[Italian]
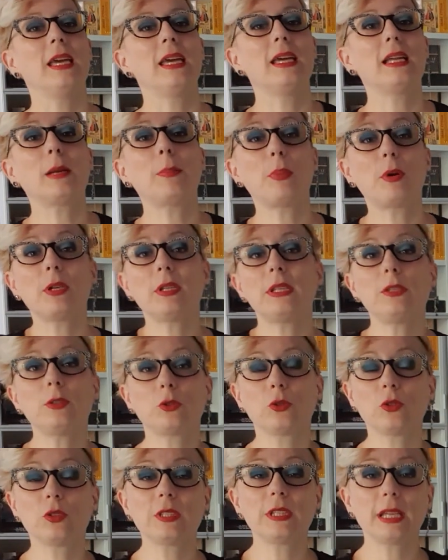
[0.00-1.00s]
I rapporti
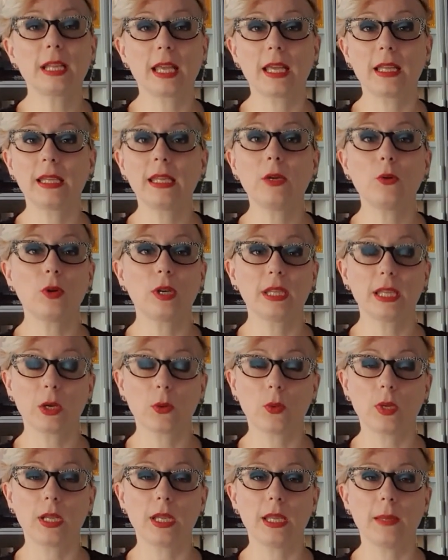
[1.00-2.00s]
sono sereni o in
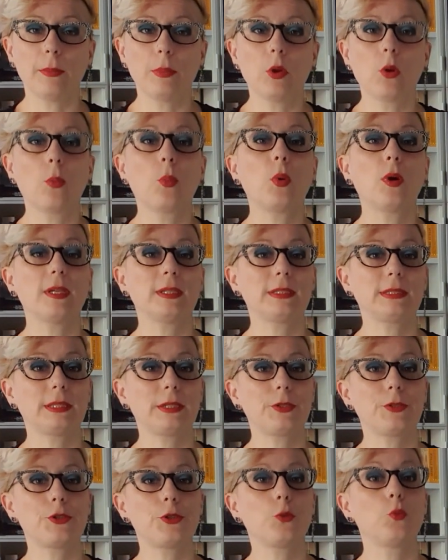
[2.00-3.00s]
equilibrio, può
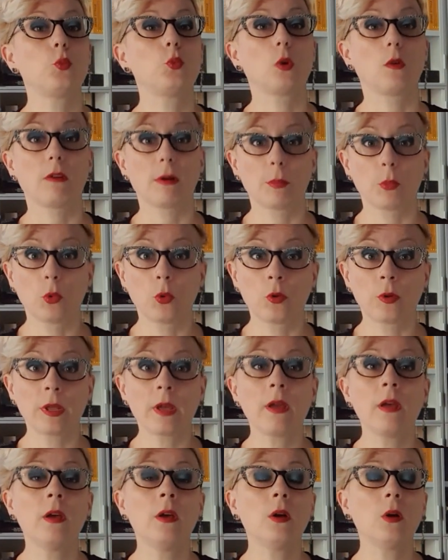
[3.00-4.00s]
esserci un nuovo
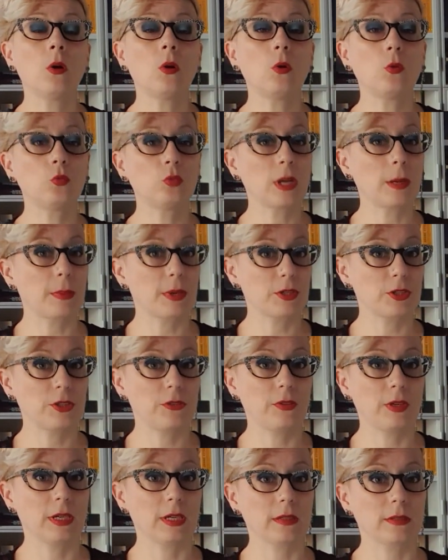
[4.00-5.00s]
amore o una
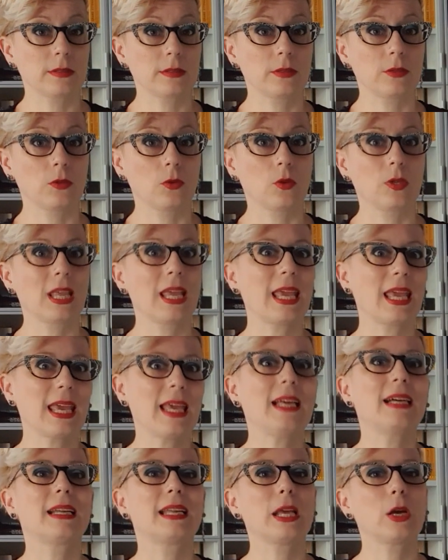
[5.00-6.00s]
pacificazione
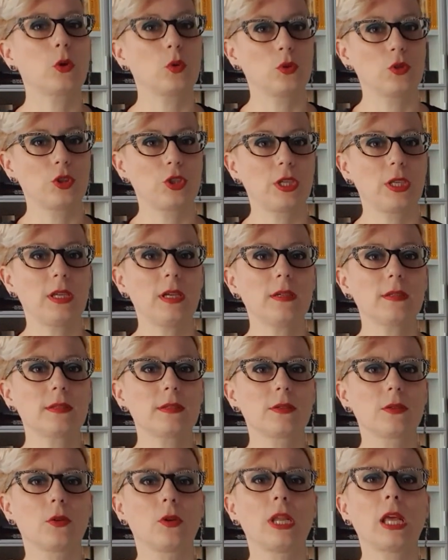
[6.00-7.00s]
e
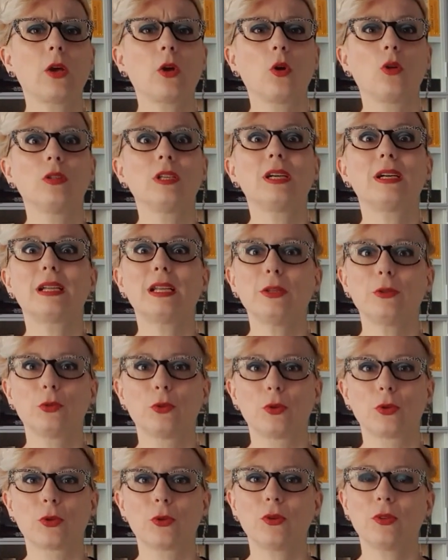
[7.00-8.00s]
riconciliazione con
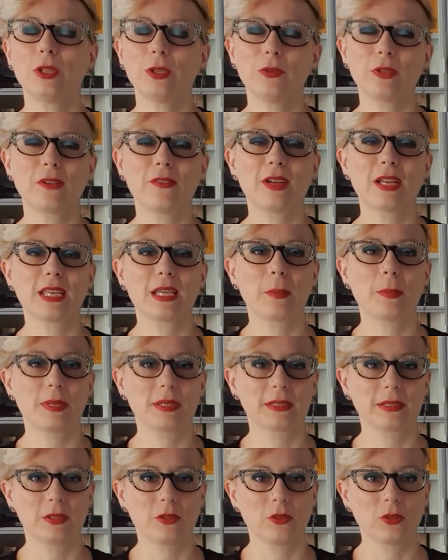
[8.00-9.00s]
ritorno di una vecchia
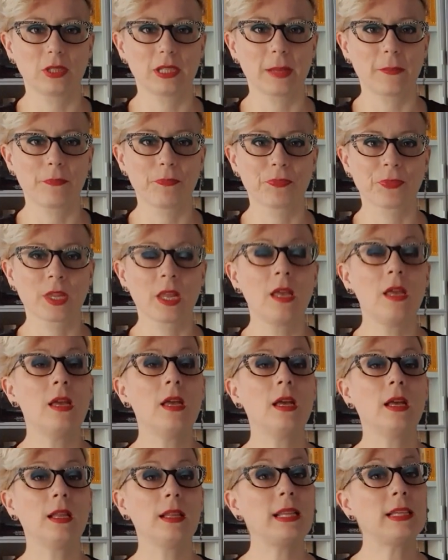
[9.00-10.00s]
passione.
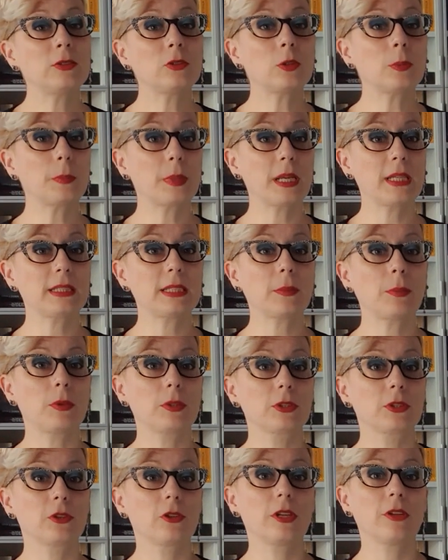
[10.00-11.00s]
Le sorprese
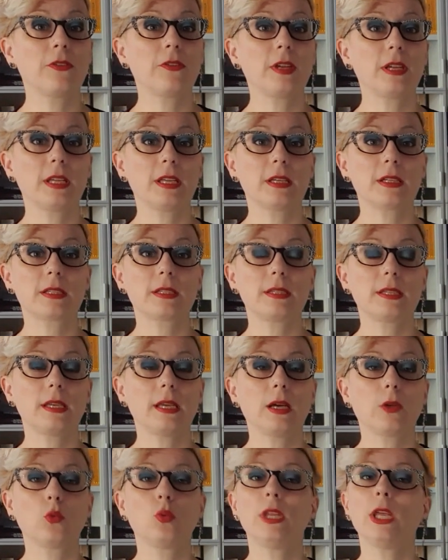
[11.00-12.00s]
possono
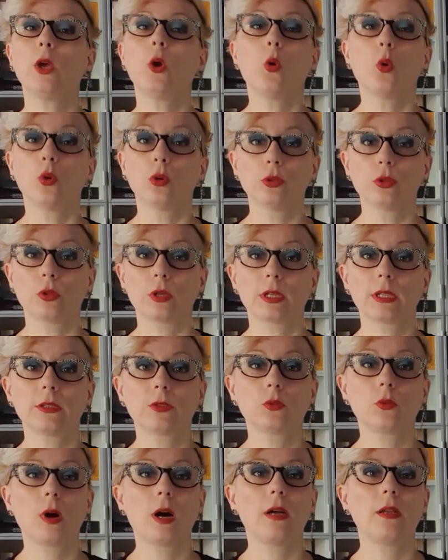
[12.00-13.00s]
riferirsi ad un incontro
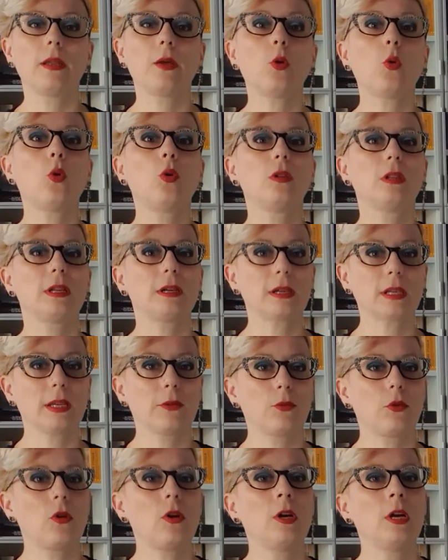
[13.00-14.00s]
casuale o
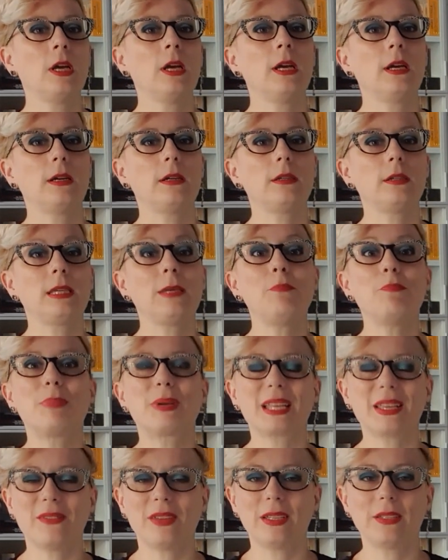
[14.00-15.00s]
all'arrivo eh,
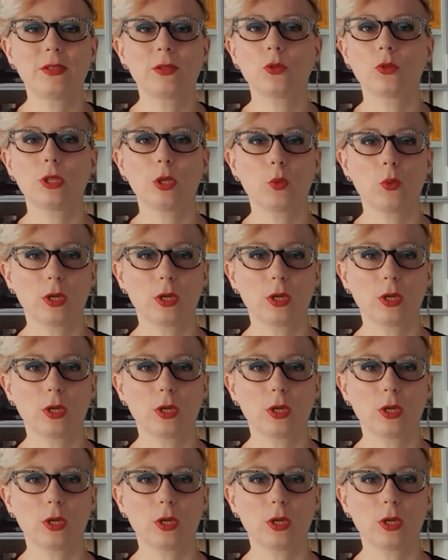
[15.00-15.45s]
imprevisto di